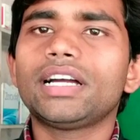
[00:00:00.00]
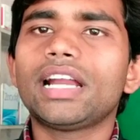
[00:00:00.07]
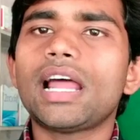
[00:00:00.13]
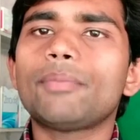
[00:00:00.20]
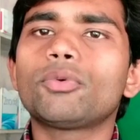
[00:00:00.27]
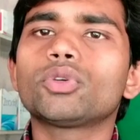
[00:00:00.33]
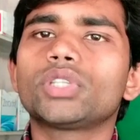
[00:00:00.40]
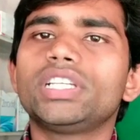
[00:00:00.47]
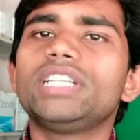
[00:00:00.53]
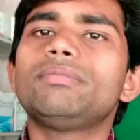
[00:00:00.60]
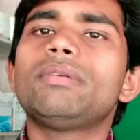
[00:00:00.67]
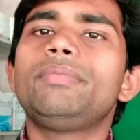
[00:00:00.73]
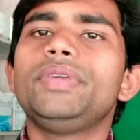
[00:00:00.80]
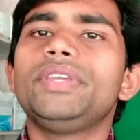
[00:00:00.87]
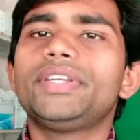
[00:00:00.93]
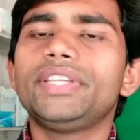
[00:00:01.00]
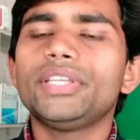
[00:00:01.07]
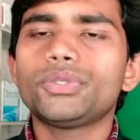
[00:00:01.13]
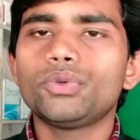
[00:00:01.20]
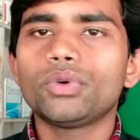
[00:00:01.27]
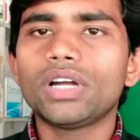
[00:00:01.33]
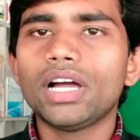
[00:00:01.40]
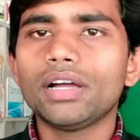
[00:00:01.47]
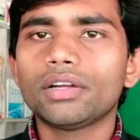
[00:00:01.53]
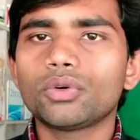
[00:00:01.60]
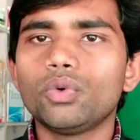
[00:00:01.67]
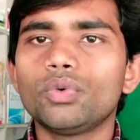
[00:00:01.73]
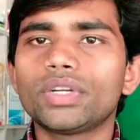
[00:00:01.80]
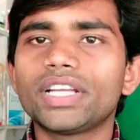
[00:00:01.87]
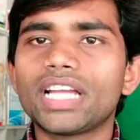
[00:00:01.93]
अगर आपको शरीर में वीकनेस होगा
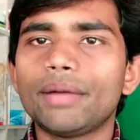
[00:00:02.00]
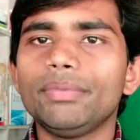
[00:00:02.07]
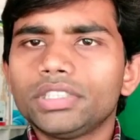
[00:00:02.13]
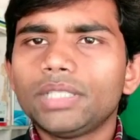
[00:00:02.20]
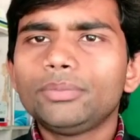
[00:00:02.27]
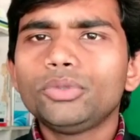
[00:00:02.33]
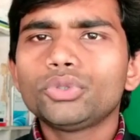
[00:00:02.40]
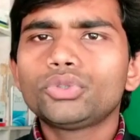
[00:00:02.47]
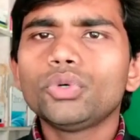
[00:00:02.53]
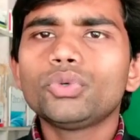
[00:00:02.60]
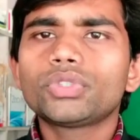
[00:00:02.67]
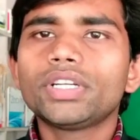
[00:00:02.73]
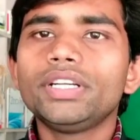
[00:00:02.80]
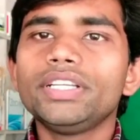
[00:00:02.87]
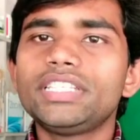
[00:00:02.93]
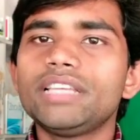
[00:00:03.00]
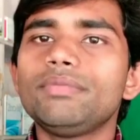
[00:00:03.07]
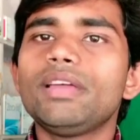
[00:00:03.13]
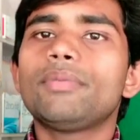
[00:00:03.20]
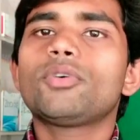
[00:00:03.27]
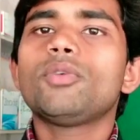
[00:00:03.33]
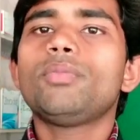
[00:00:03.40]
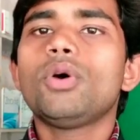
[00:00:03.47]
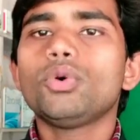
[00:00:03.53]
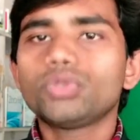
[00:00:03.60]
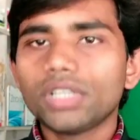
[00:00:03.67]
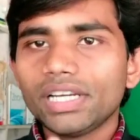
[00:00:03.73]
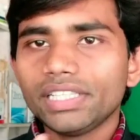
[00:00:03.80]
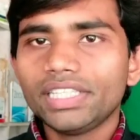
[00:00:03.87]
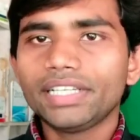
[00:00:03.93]
खून की कमी होगी दोस्तों उस कंडीशन में आपको
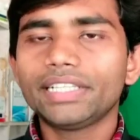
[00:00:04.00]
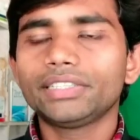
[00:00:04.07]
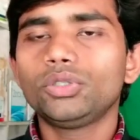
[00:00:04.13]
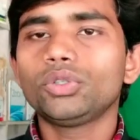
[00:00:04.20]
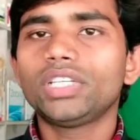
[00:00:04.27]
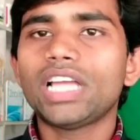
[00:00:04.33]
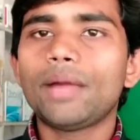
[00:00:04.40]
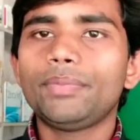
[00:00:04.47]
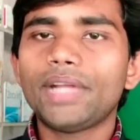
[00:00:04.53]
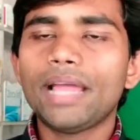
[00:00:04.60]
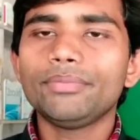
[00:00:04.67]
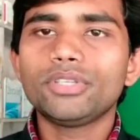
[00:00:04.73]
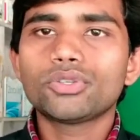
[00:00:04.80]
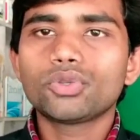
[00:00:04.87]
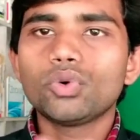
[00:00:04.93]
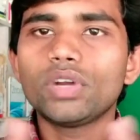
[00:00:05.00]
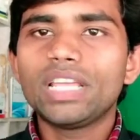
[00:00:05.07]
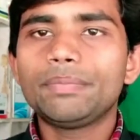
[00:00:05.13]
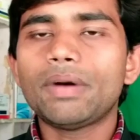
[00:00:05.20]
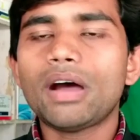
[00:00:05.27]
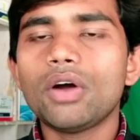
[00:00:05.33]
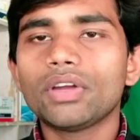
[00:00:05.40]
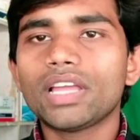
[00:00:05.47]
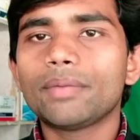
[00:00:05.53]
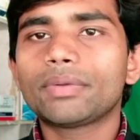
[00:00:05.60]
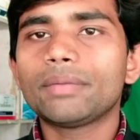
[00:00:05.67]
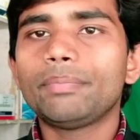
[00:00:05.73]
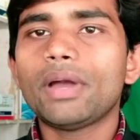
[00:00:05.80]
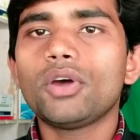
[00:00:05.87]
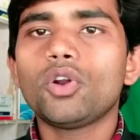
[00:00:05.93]
बहुत सारी दिक्कत होगी आप टाइम से सो नहीं पाओगे
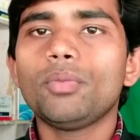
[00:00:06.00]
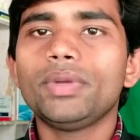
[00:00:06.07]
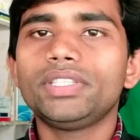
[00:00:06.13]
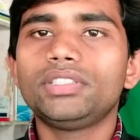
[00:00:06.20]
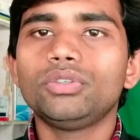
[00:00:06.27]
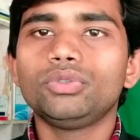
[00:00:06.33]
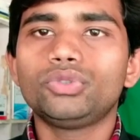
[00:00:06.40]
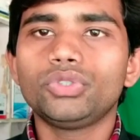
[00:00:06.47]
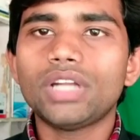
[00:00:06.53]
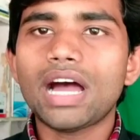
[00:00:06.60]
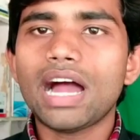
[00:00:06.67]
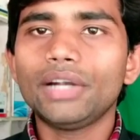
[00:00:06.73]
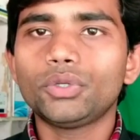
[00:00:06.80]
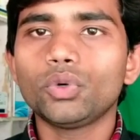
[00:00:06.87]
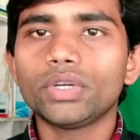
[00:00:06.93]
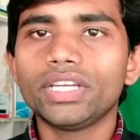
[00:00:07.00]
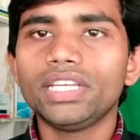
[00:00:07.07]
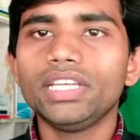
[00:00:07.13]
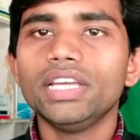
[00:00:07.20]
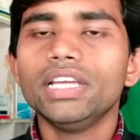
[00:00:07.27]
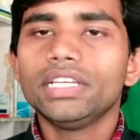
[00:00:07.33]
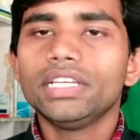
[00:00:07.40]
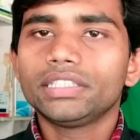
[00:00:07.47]
आपके पैरों में झुंझुनाहट होगी